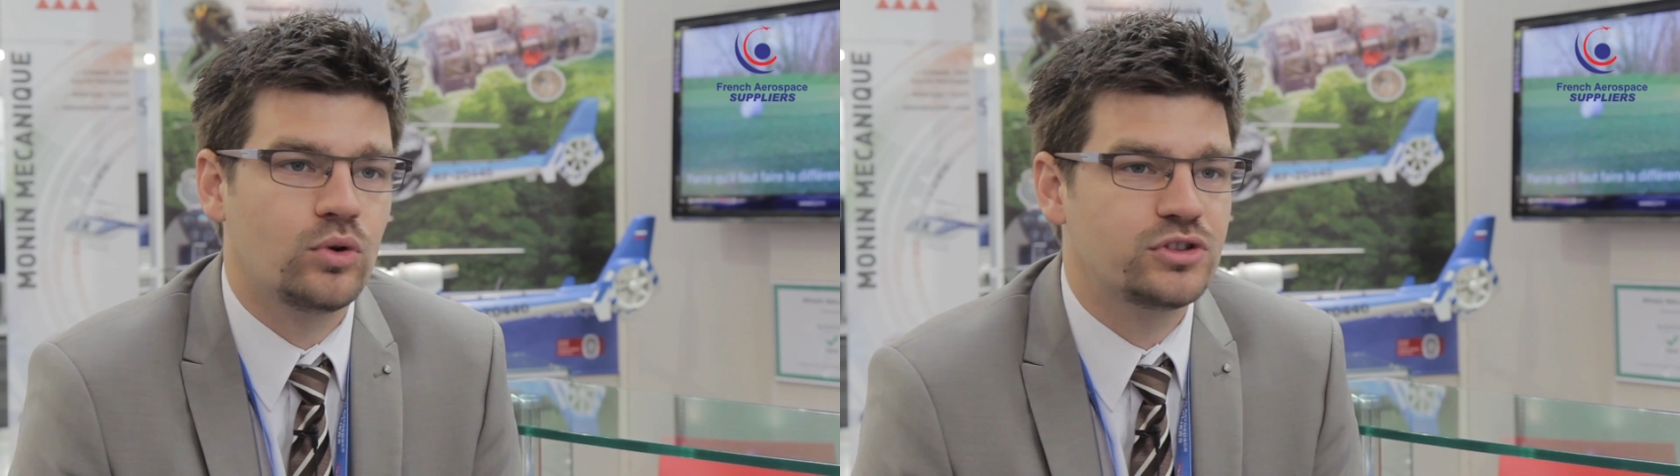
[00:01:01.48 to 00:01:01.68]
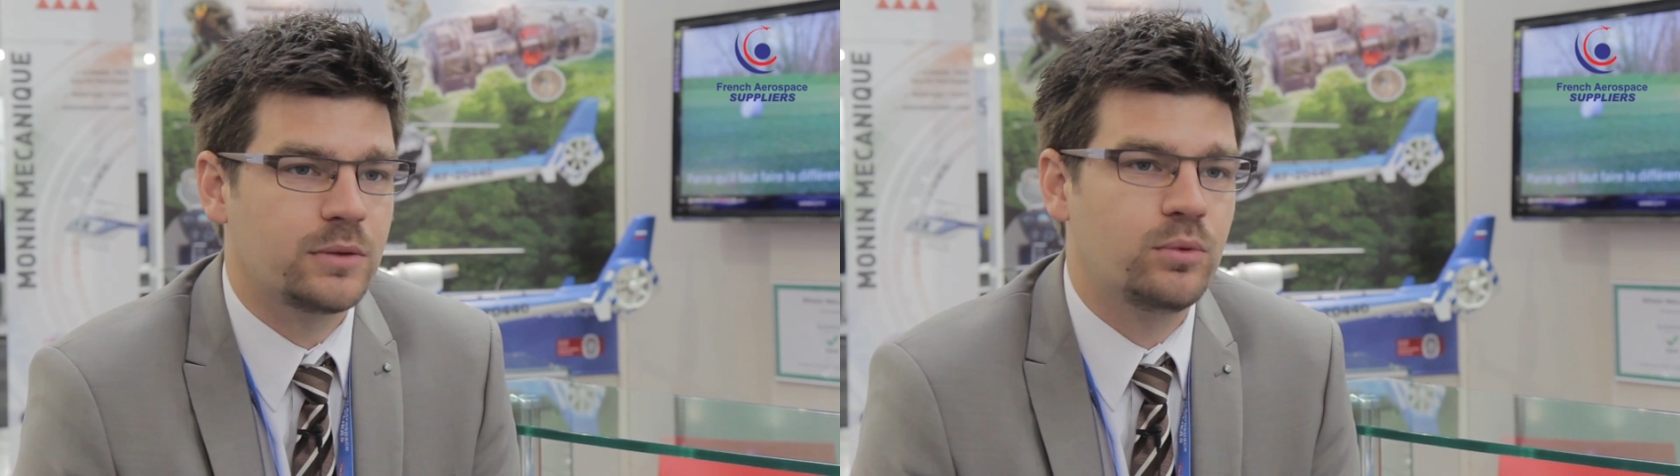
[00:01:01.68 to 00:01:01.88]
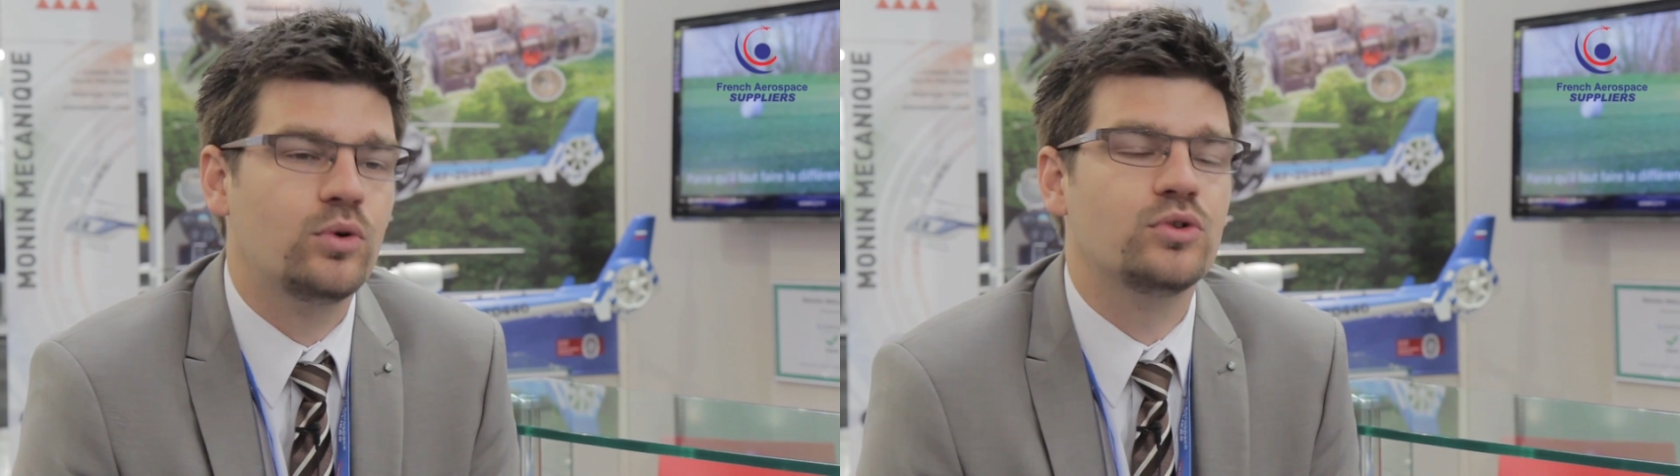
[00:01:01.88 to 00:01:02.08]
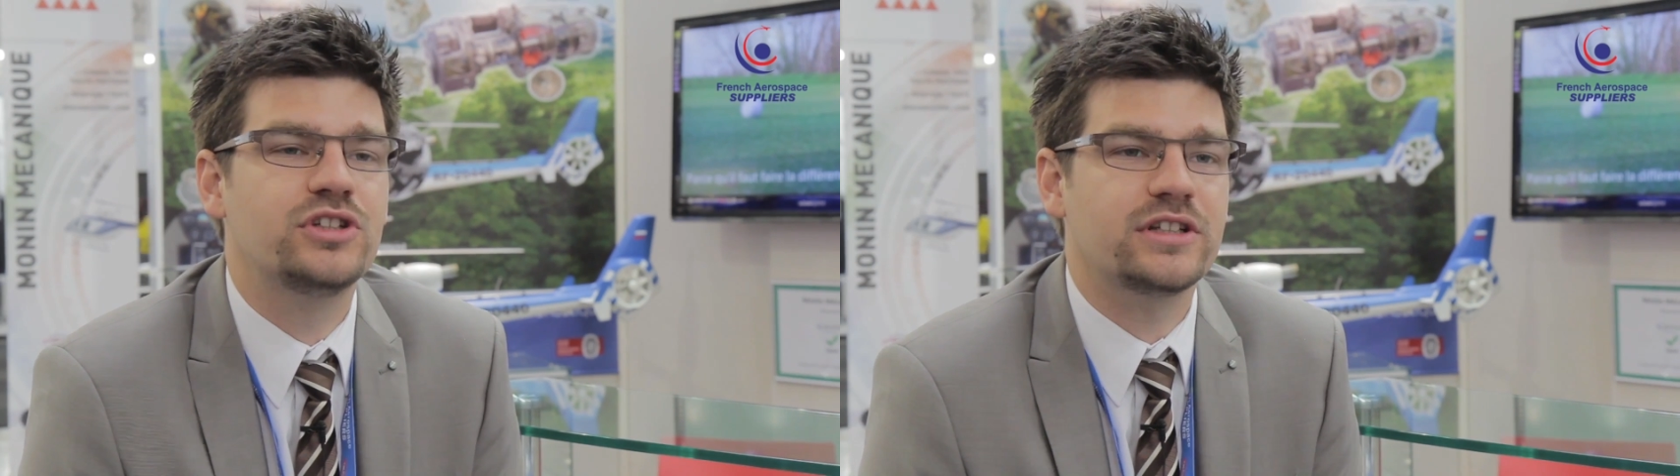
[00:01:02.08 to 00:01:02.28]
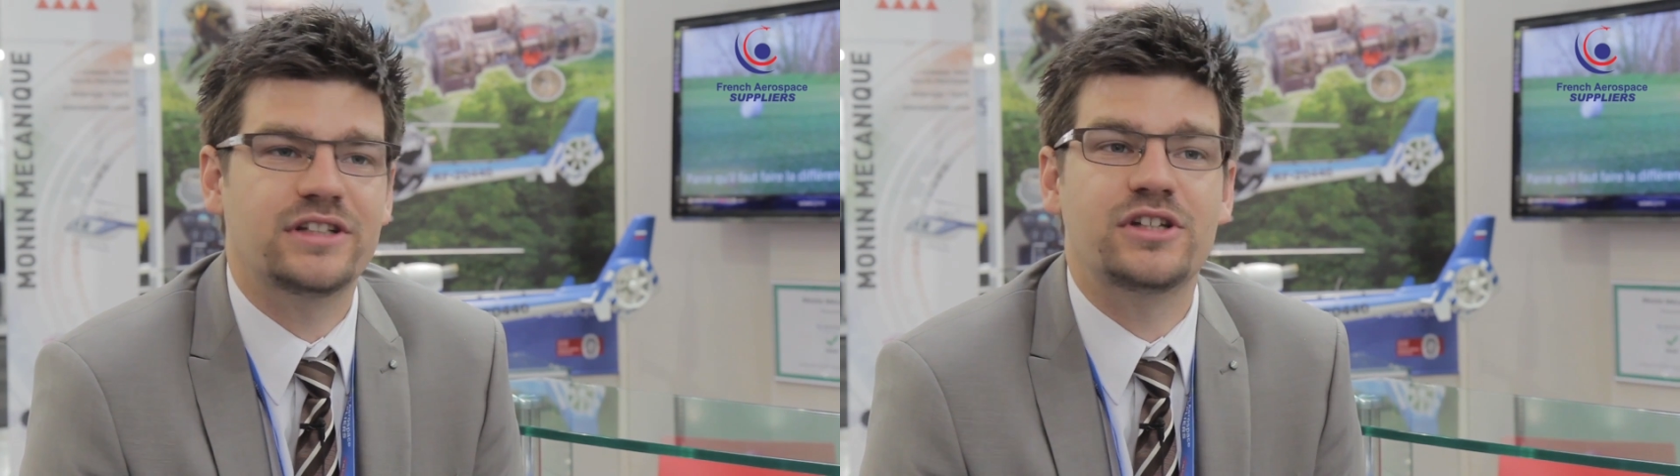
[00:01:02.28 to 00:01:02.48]
grossir pour
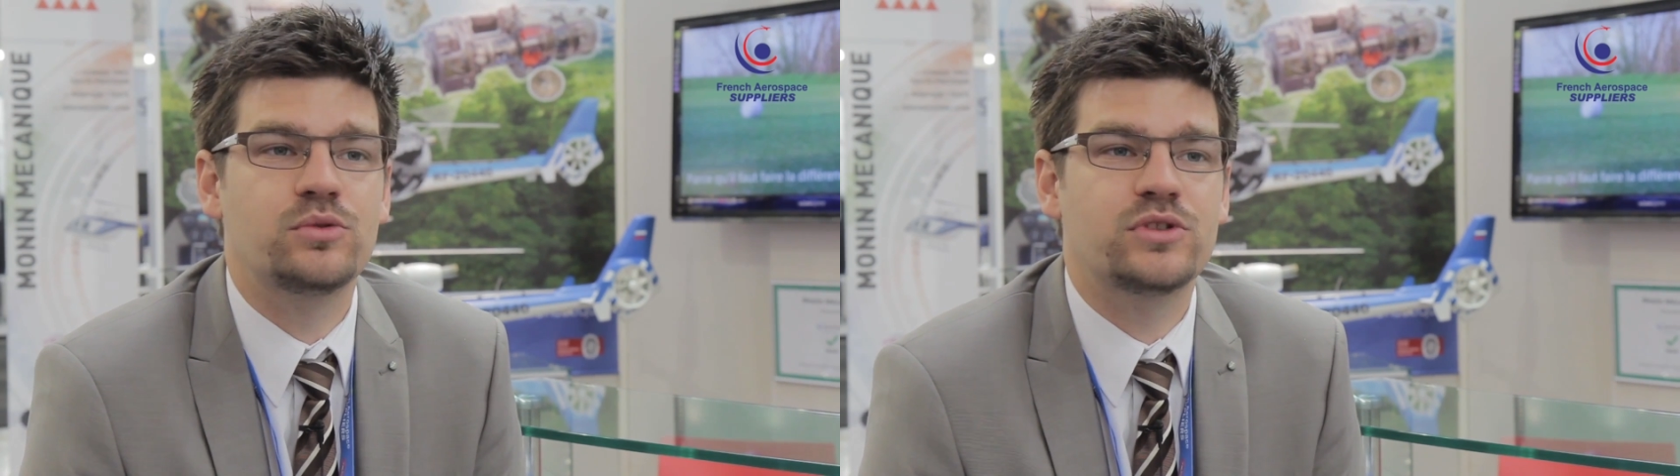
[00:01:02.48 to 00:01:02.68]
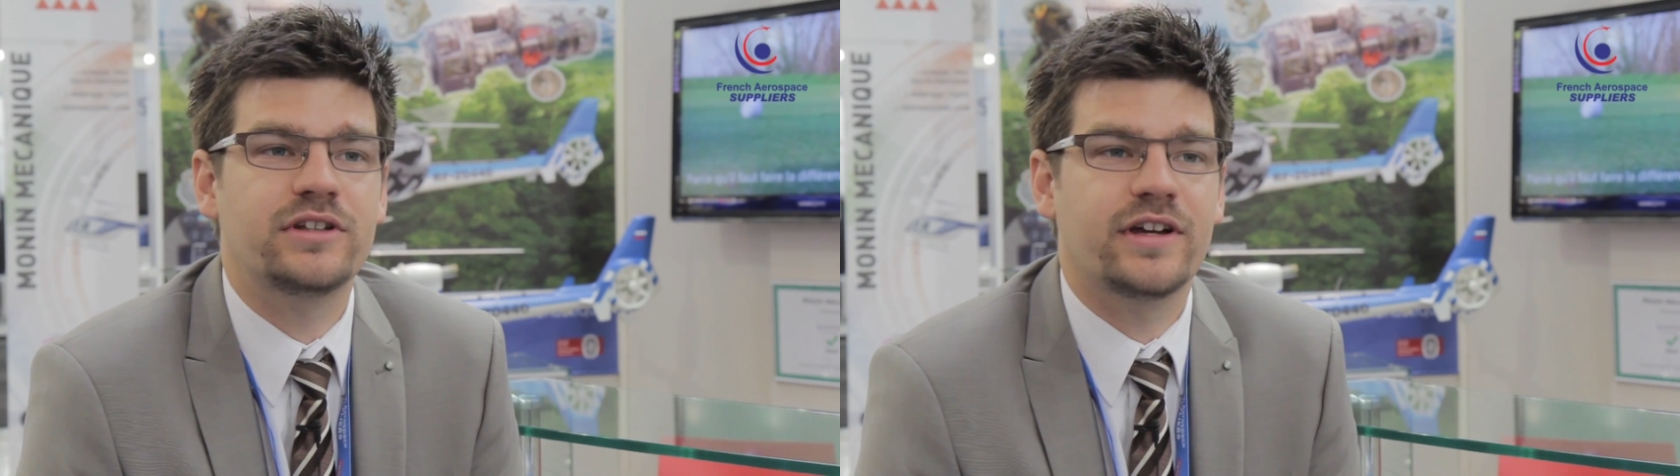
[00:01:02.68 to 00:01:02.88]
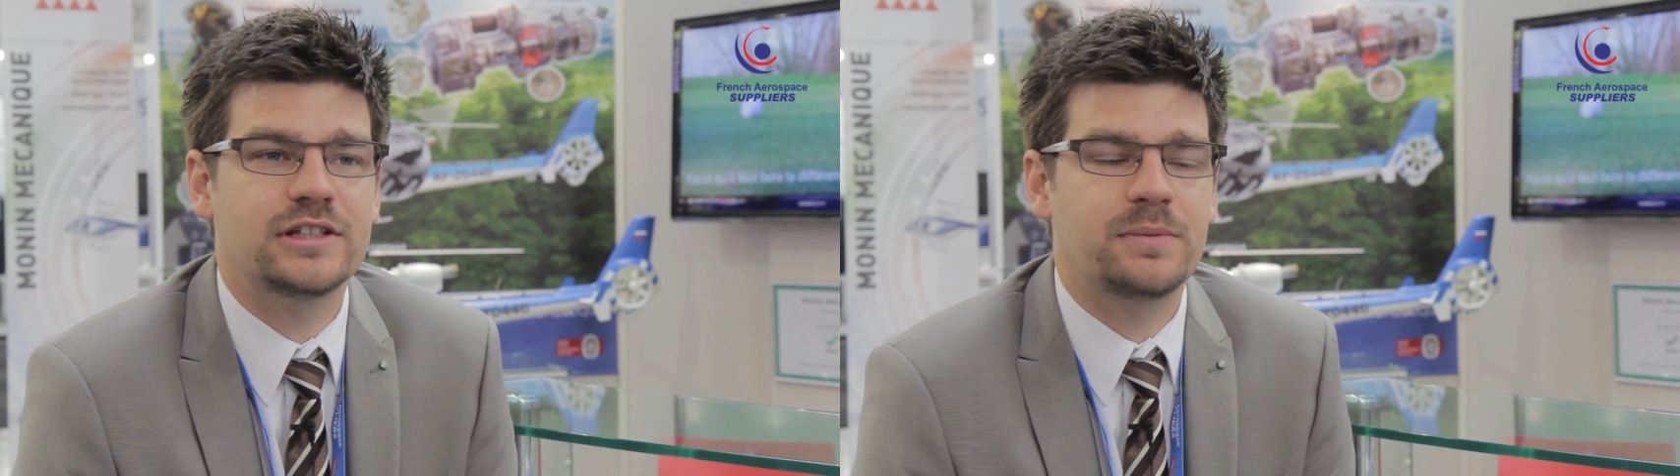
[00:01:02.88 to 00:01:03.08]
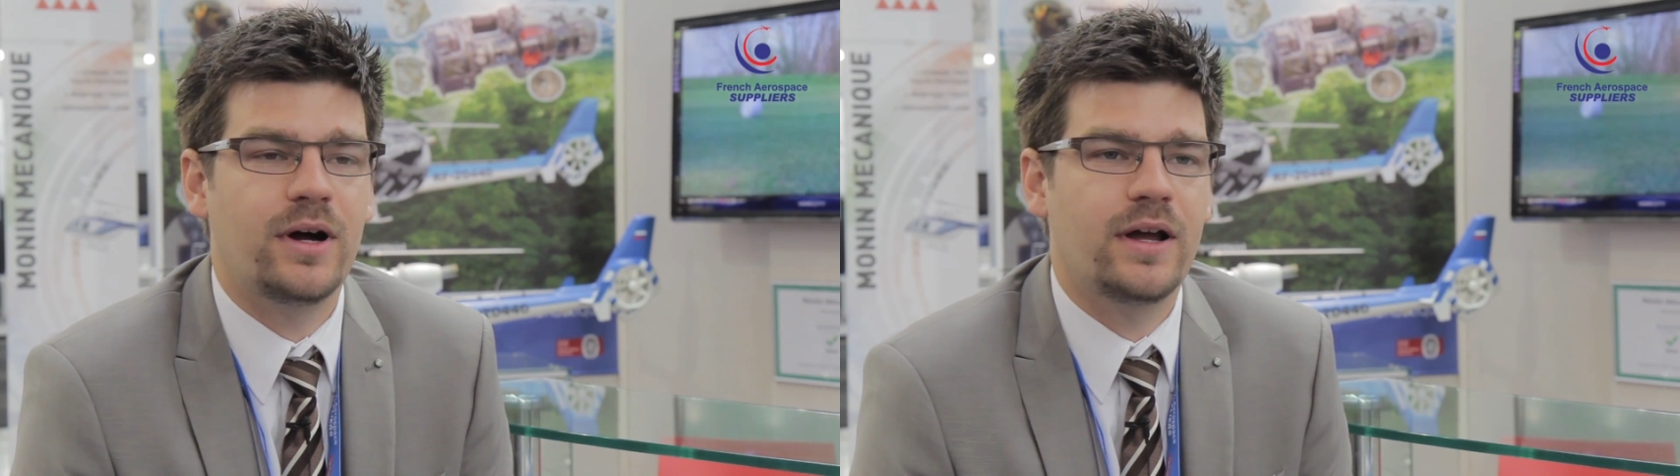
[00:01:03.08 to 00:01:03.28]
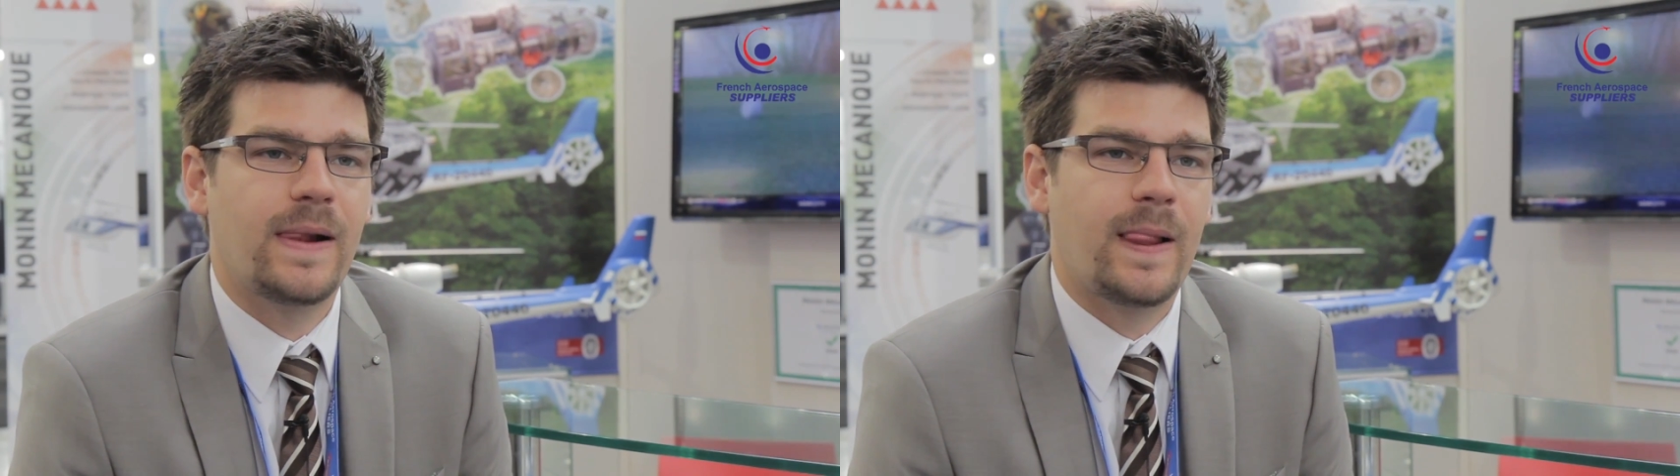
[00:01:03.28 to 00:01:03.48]
grossir, ça, ça ne nous intéresse pas,